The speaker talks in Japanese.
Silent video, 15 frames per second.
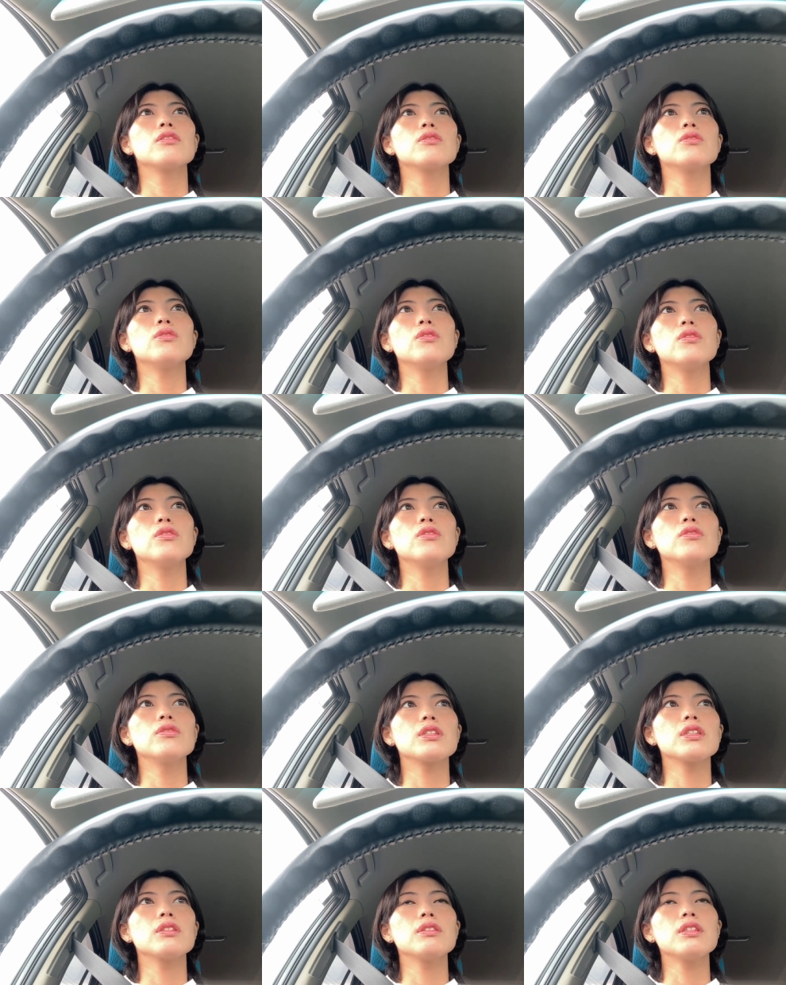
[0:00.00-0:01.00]
こ
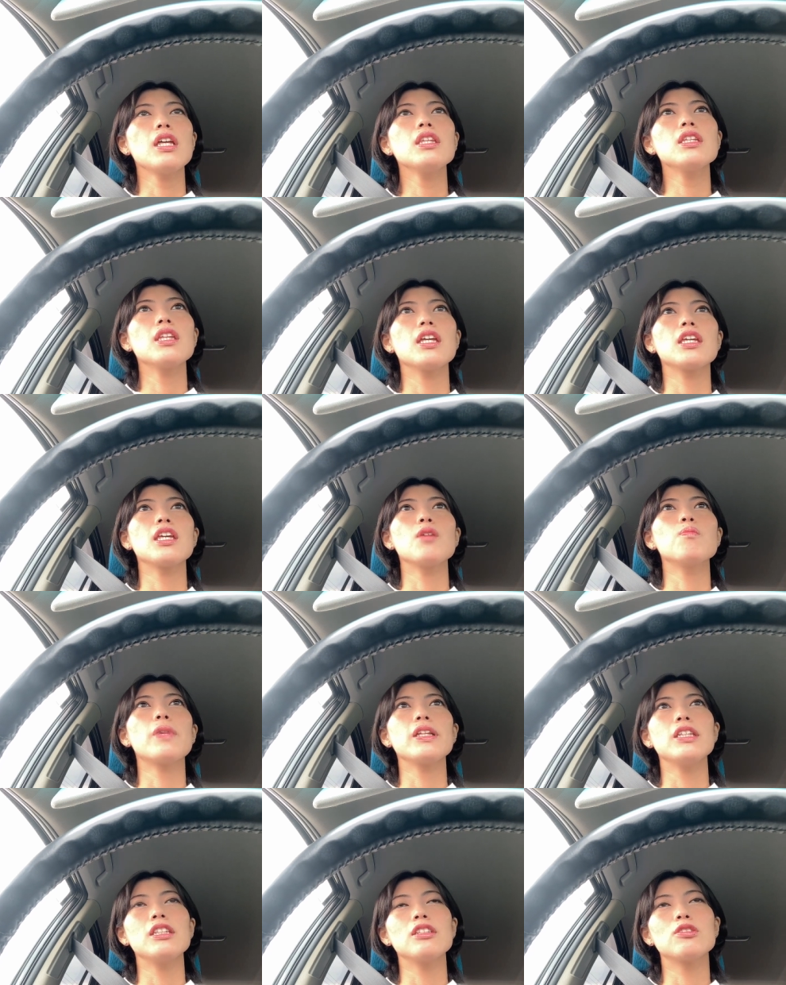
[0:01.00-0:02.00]
うなんで現
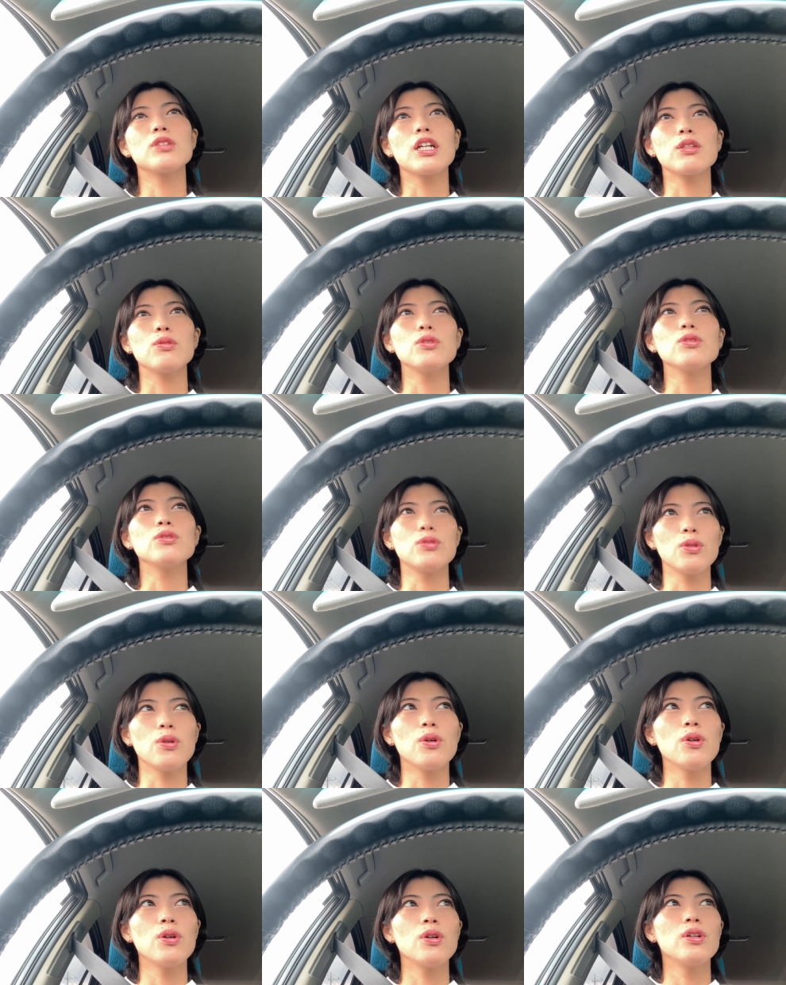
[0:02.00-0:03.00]
場に行くかという
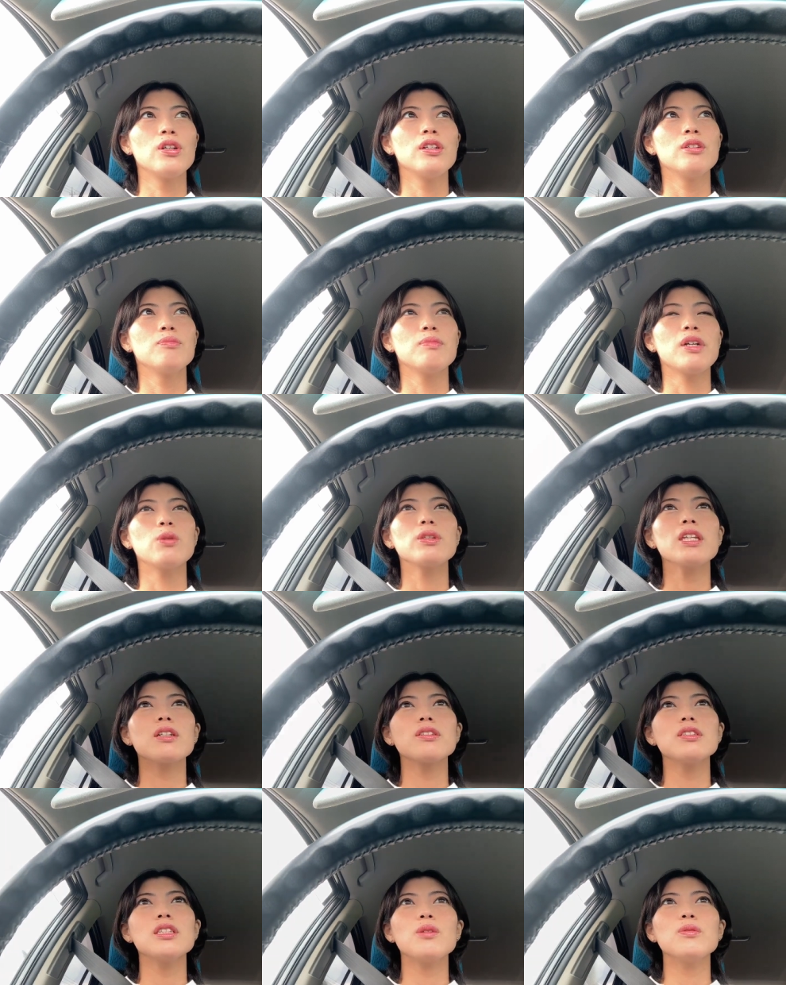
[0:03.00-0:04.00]
と、まあ、お
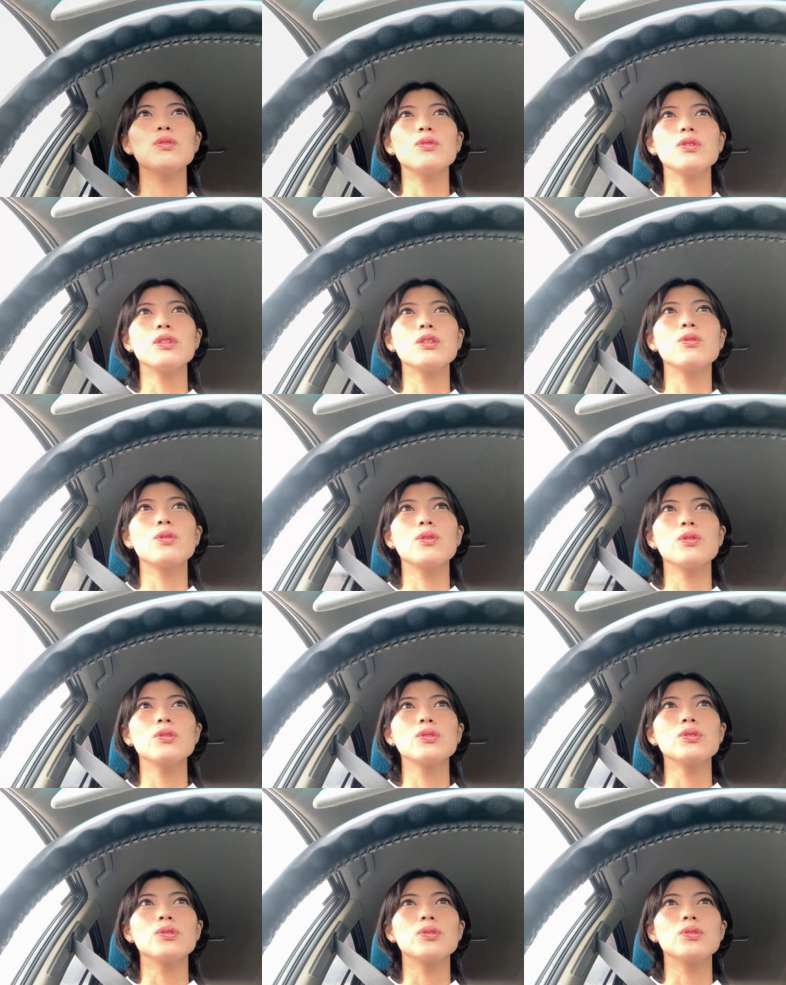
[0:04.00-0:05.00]
客さんの意向
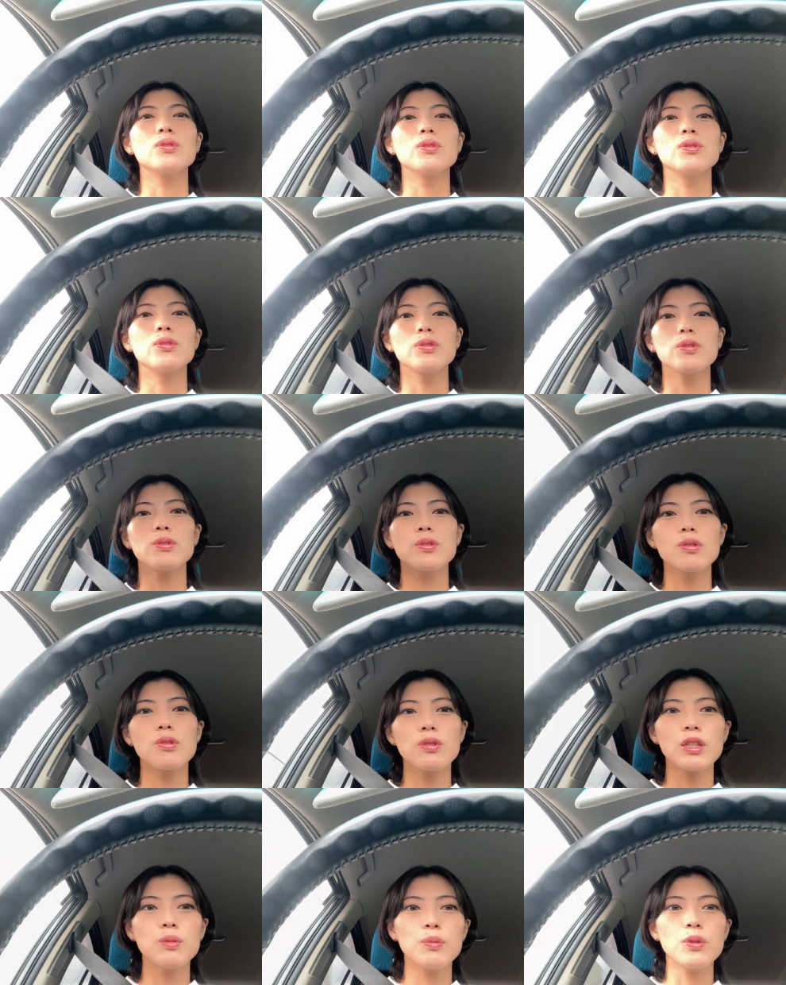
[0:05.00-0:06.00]
その
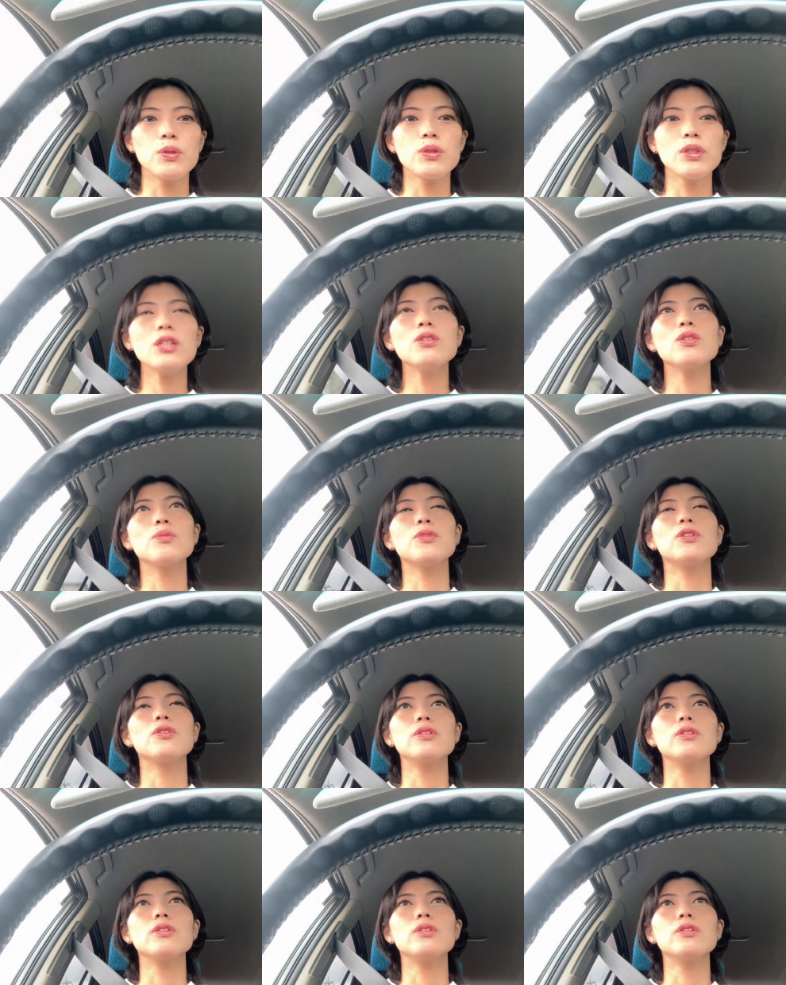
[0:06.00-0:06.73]
ご希望っていうのも